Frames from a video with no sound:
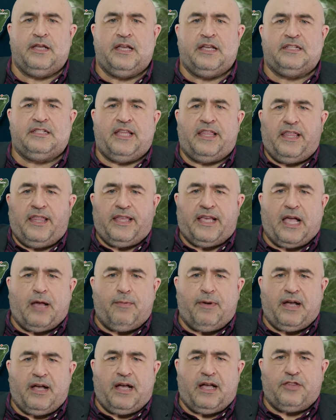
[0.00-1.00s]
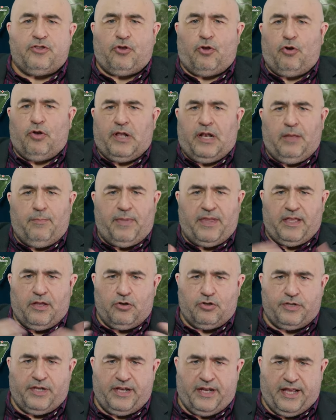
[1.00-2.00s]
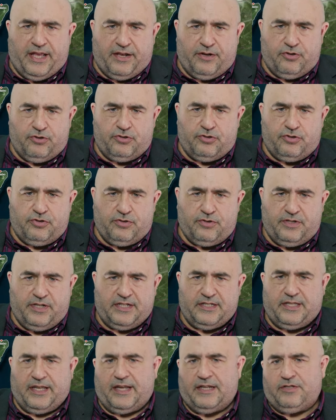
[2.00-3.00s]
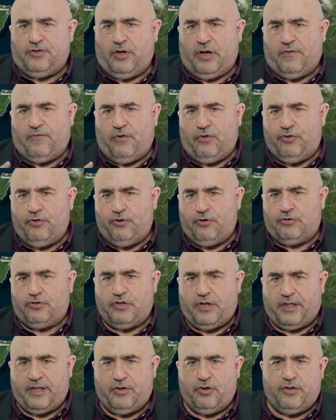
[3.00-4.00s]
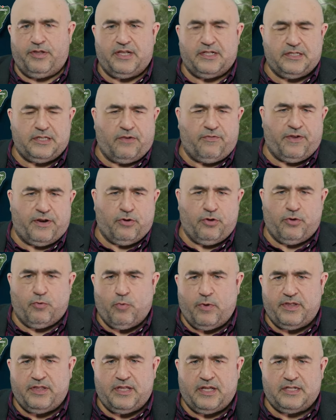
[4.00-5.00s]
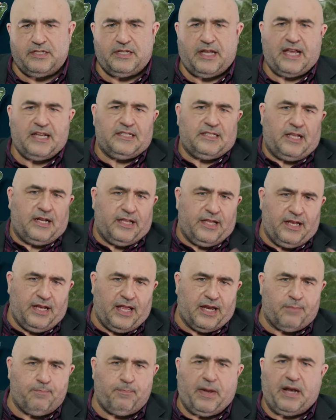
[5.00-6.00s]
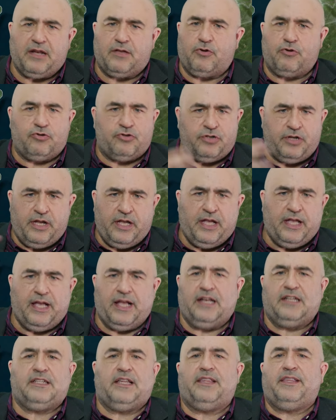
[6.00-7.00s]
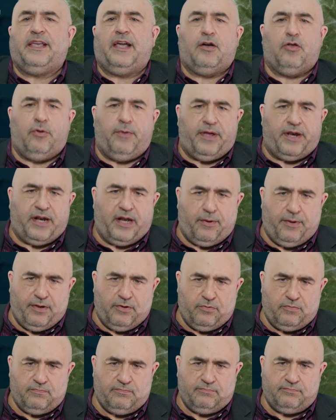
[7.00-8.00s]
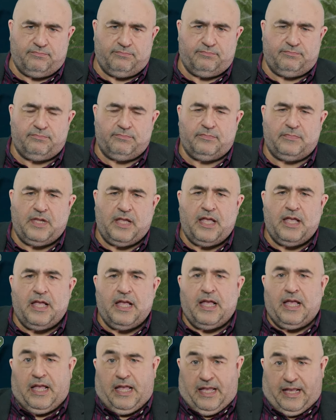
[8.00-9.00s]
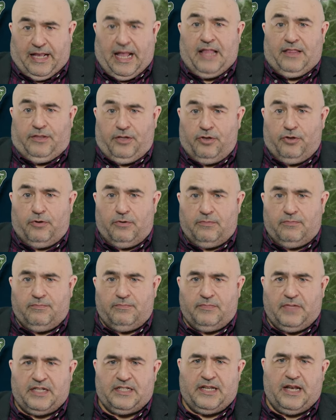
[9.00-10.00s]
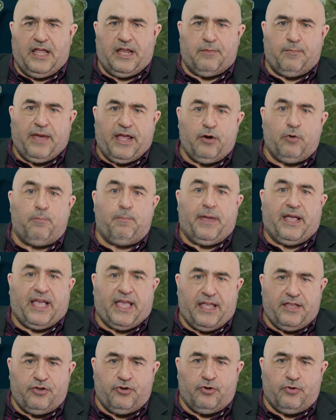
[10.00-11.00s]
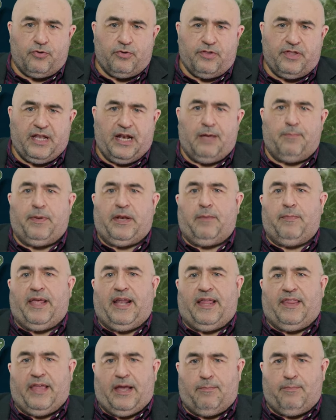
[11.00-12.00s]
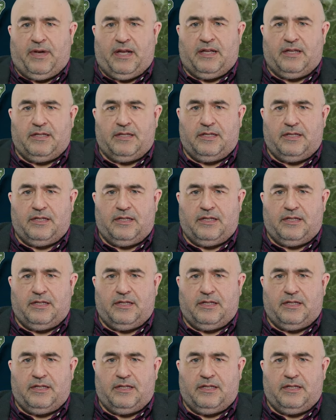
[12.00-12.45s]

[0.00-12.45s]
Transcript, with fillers: Se dedicaba a todo lo que le pedían los guineanos, desde gestionar fondos, haciendo el testaferro de cuentas, hasta alquilar palcos en el Santiago de Bernabéu. Cándido es el hermano pequeño de la primera dama,